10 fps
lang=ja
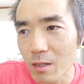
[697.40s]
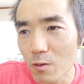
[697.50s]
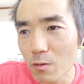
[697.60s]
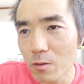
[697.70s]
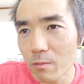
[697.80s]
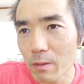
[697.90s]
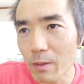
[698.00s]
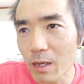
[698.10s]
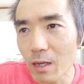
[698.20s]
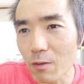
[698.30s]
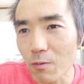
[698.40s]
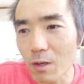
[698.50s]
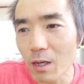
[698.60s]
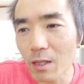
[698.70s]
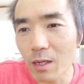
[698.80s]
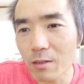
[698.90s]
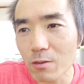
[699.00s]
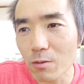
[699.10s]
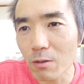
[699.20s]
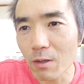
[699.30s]
望めば、あの、必
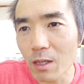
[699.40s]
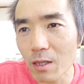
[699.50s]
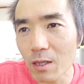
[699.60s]
ずそれは経